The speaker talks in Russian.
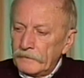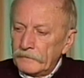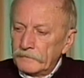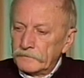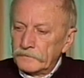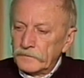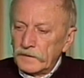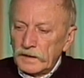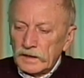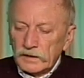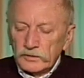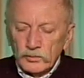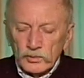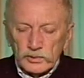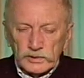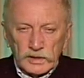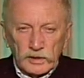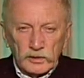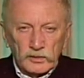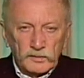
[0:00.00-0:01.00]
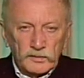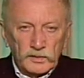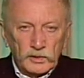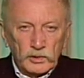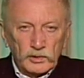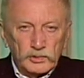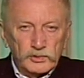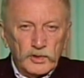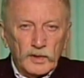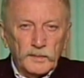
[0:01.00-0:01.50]
одну столовую
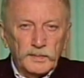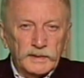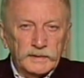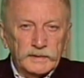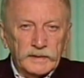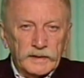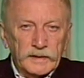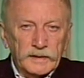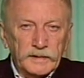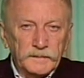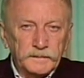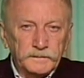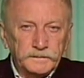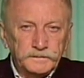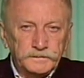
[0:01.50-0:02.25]
ложку, а полторы